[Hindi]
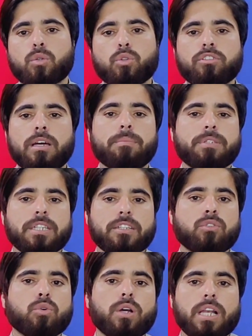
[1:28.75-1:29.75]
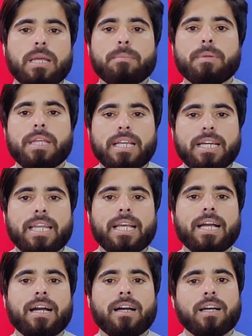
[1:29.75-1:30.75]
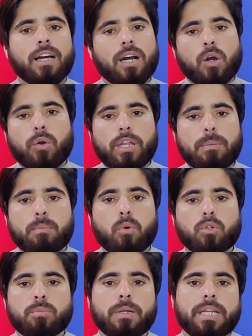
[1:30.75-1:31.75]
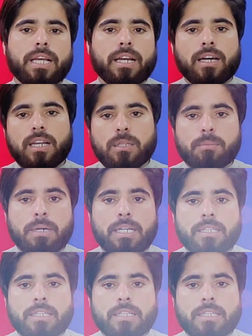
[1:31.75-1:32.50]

तो सैमसंग इसको क्लेम नहीं करेगा और ये बहुत बड़ी गलत